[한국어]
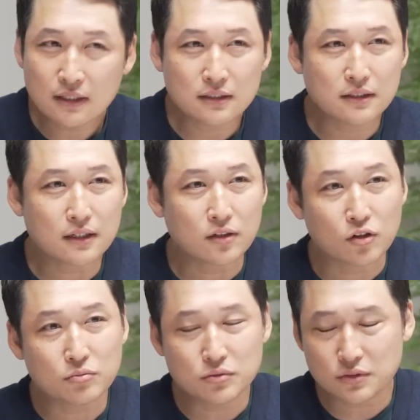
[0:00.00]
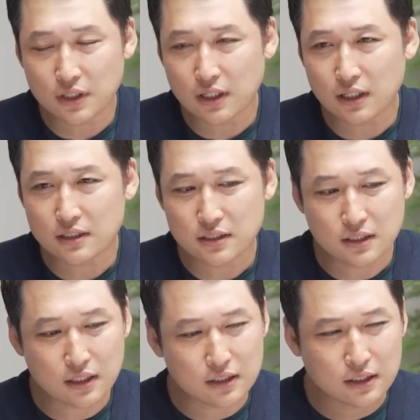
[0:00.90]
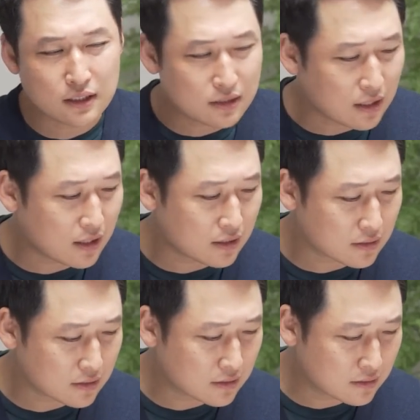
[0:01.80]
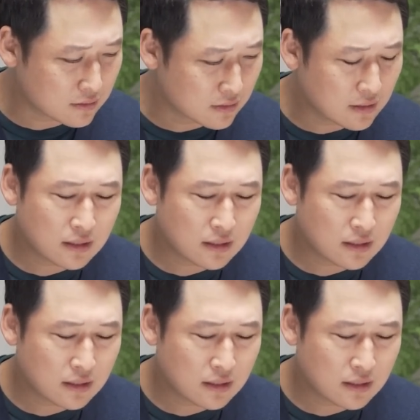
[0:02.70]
근데 여러분 생각하시기에 일단 그